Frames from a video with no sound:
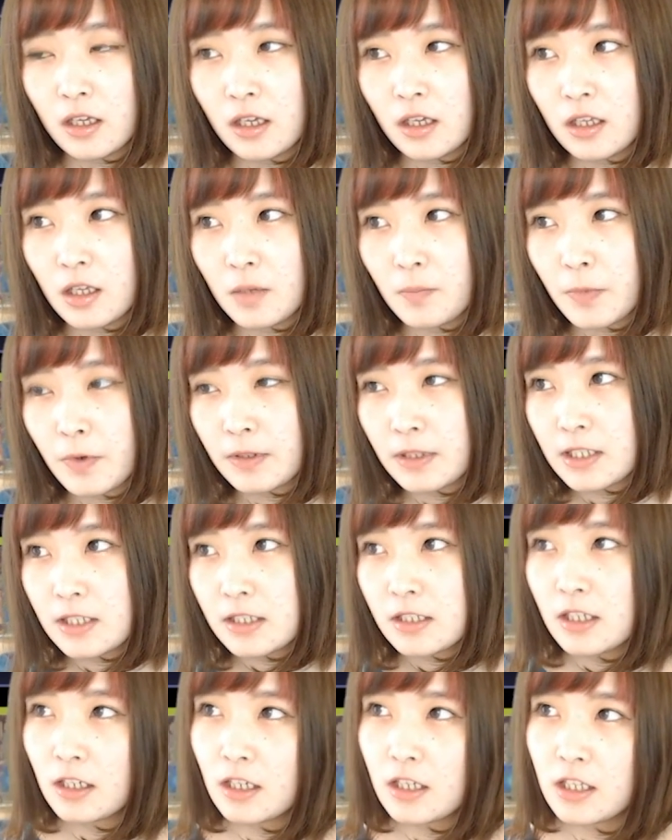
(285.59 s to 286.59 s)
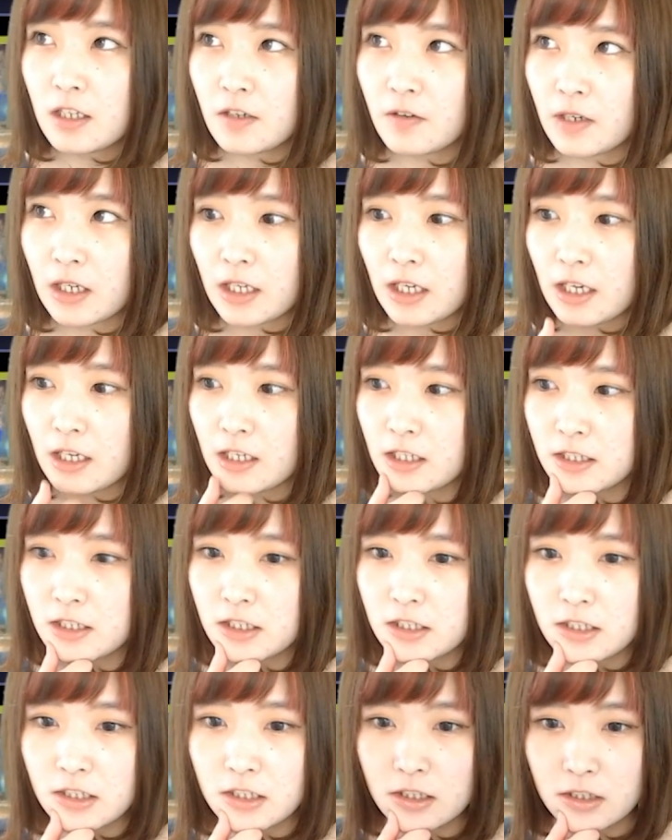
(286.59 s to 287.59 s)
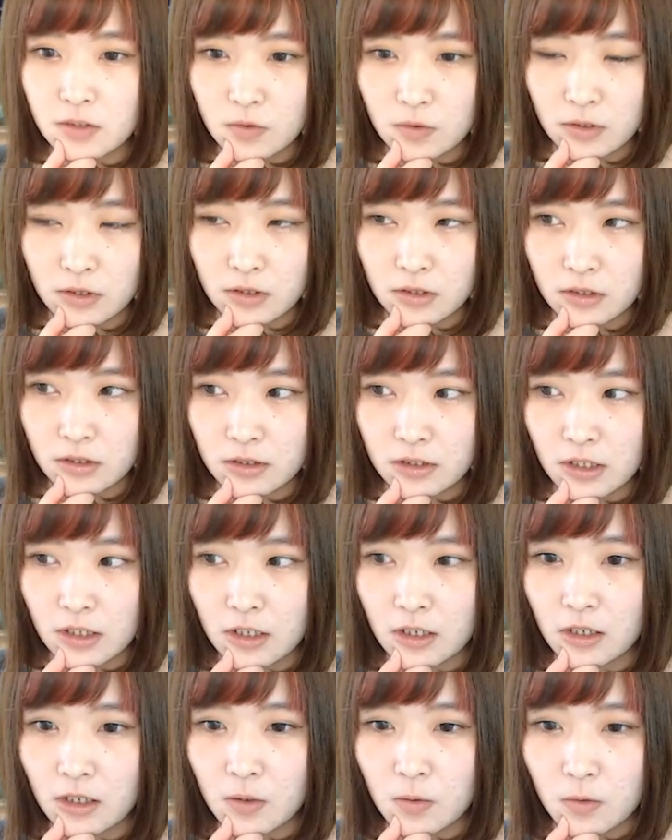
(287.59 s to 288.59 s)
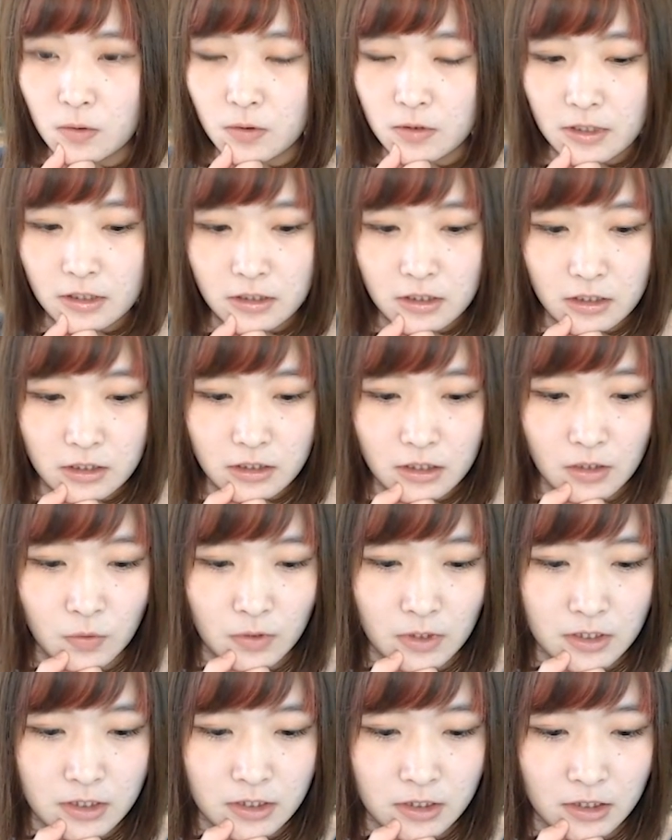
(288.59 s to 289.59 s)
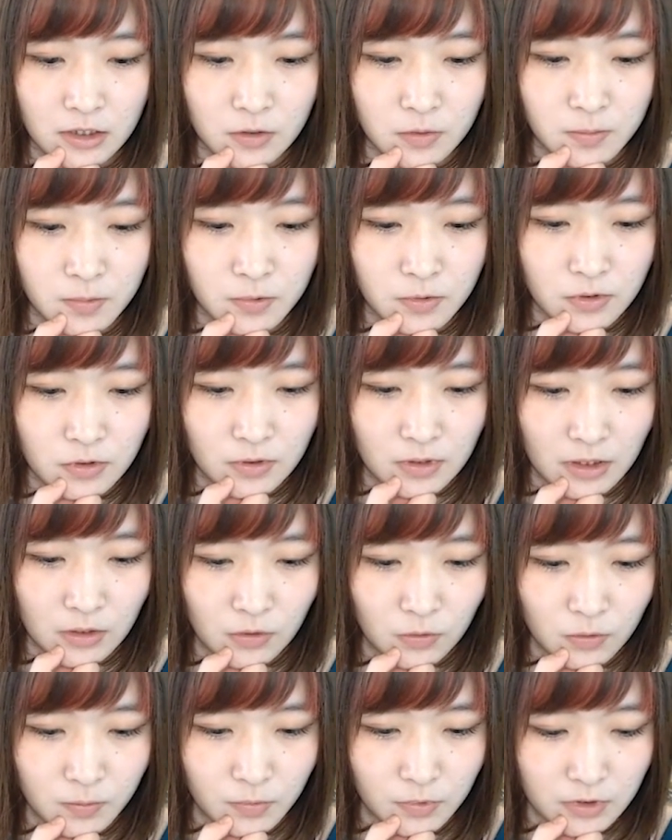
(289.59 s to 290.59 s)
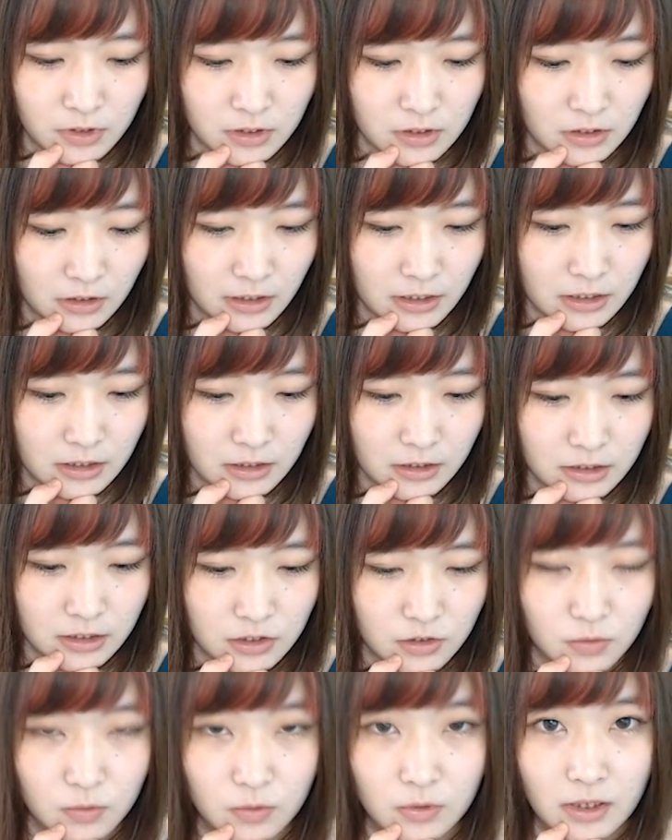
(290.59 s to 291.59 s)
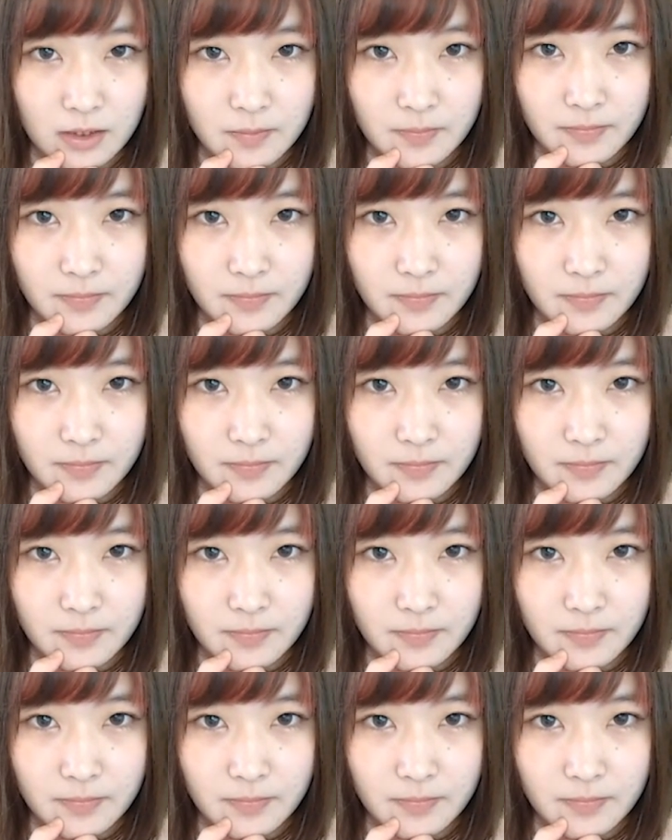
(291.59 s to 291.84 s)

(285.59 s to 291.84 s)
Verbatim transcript: やっぱ私的には変身のキャラが多くなってきたのでスキルブーストだと思うんですがいかがでしょうか